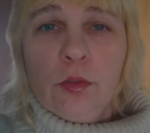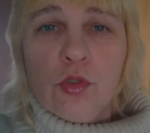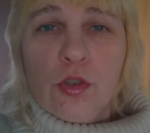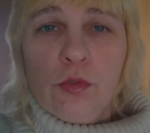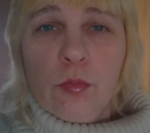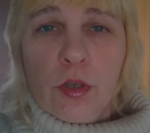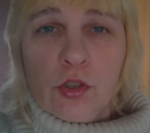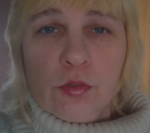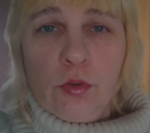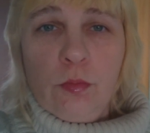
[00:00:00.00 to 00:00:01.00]
Поэтому
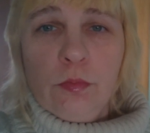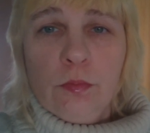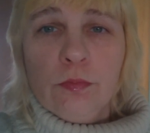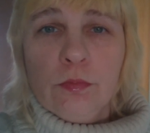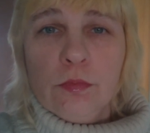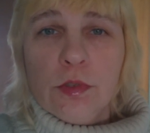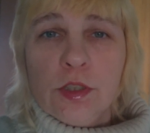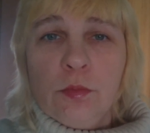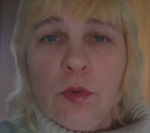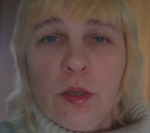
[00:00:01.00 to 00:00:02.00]
живем как живем,
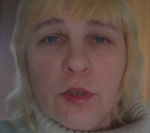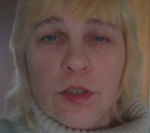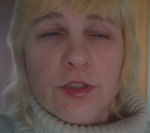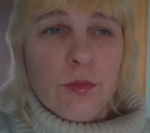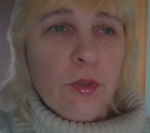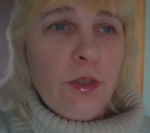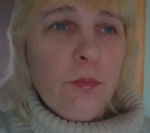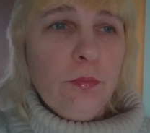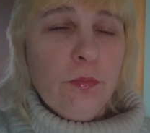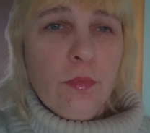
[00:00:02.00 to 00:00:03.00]
снимаем как
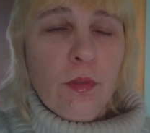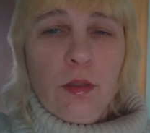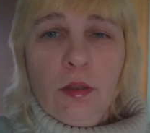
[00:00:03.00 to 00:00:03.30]
снимаем.